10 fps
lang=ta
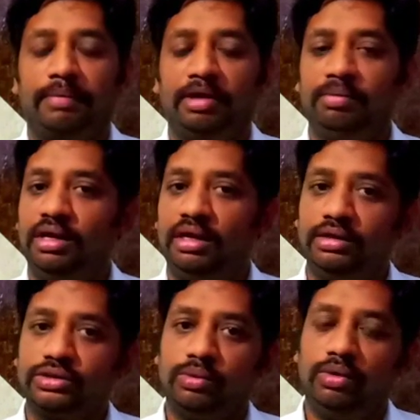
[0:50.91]

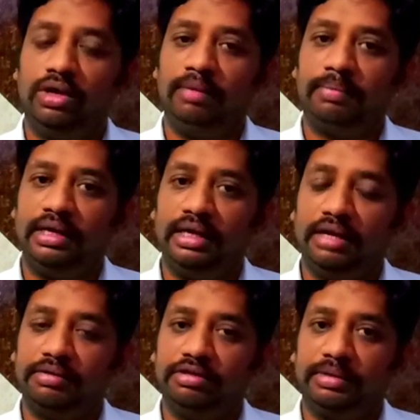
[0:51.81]
பெரும்பாலான ஸ்கூலில்
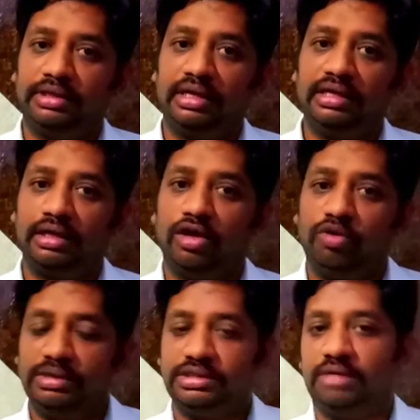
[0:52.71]
பள்ளிகளில் வந்து பார்த்திங்கன்னா இந்த
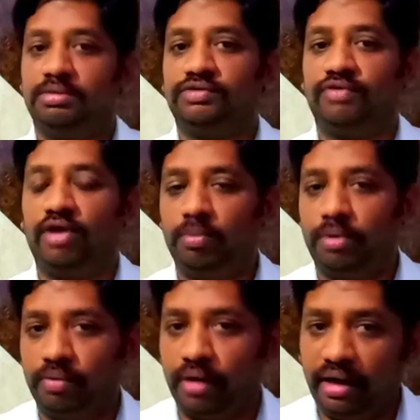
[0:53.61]
கவர்மெண்ட் சிலபஸ் ஃபாலோ
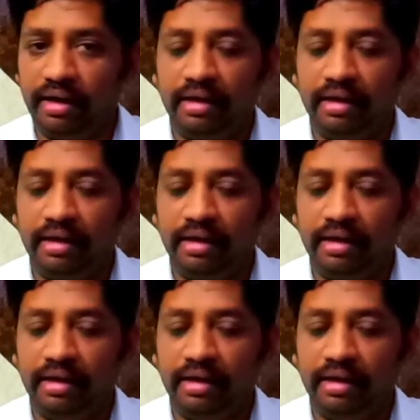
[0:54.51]
பண்ணுவாங்க